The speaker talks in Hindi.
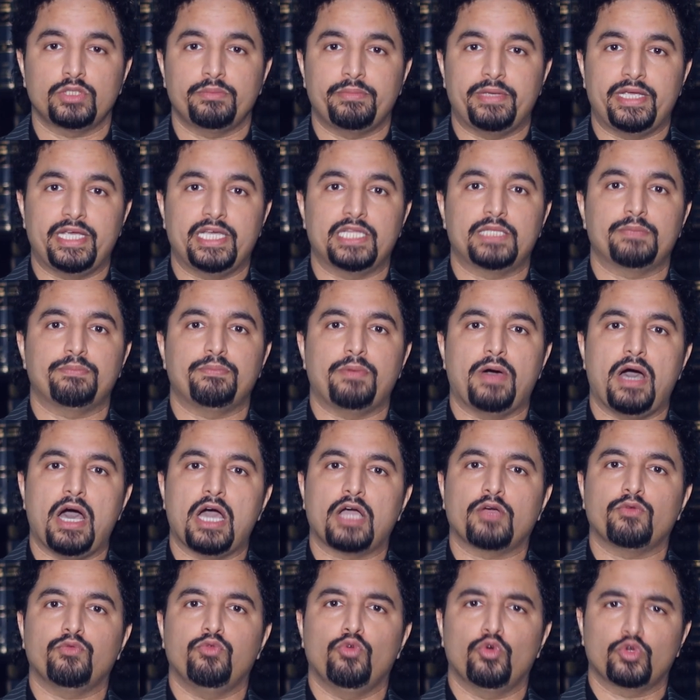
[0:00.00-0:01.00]
समेत
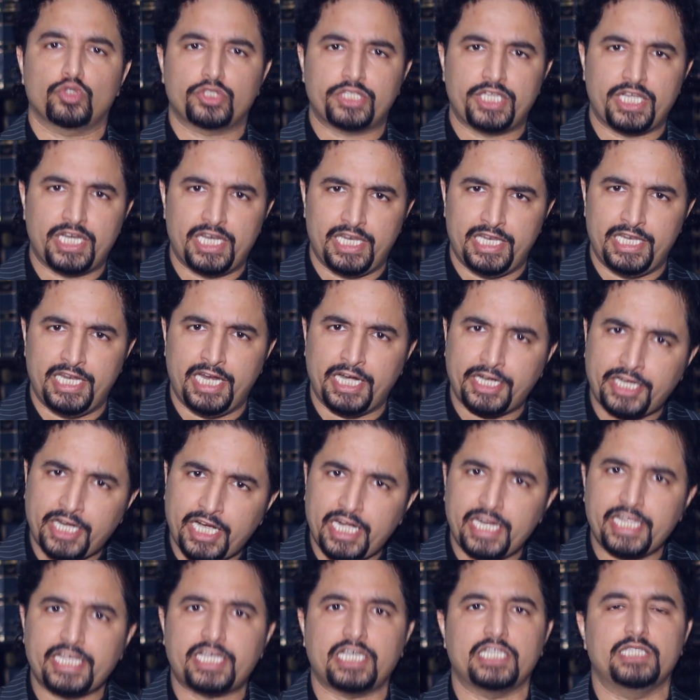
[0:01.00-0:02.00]
पाक फौज के
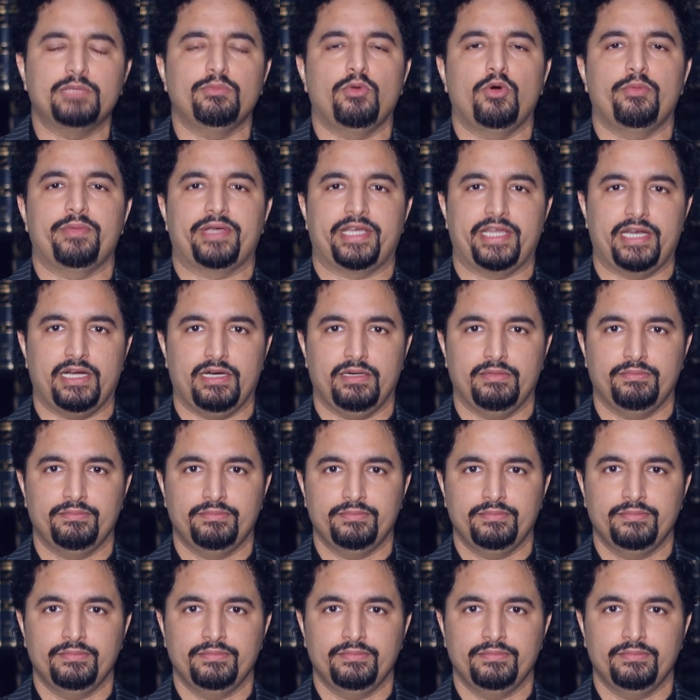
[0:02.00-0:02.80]
लिटरली कदमों में गिरा